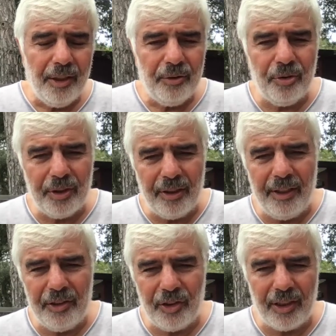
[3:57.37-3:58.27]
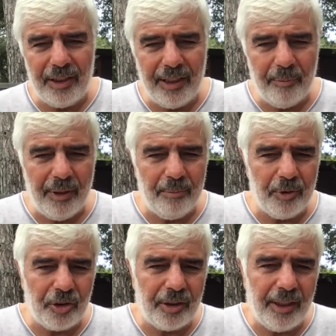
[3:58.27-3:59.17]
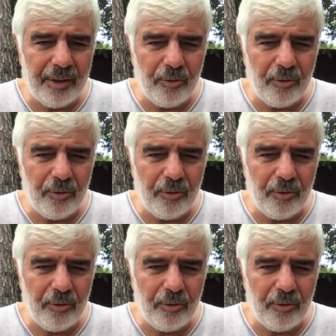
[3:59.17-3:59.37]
Türkiye de aynı şekilde Membiş'ten,